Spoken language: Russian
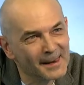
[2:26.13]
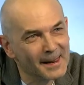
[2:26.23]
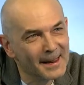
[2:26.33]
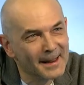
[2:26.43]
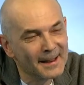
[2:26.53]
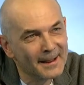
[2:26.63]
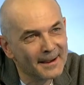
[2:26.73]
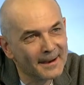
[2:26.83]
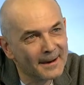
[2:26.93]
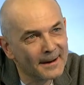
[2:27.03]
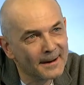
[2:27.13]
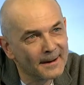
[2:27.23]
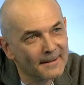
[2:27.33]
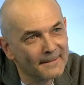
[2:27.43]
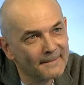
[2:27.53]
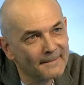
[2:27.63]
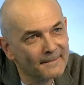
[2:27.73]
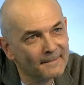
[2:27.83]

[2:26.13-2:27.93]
Вы учились в Москве,